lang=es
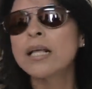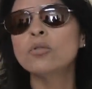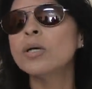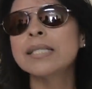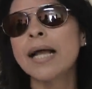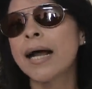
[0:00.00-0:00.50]

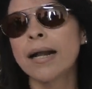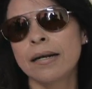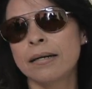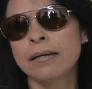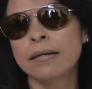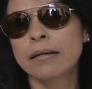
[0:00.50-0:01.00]
no es legal.
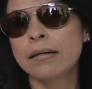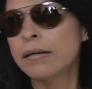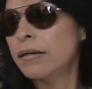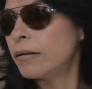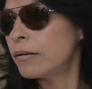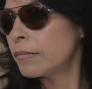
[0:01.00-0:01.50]
¿En los
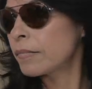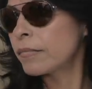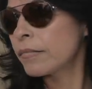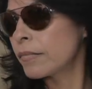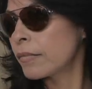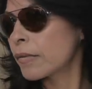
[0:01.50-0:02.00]
papelitos qué
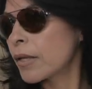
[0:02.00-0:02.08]
decían?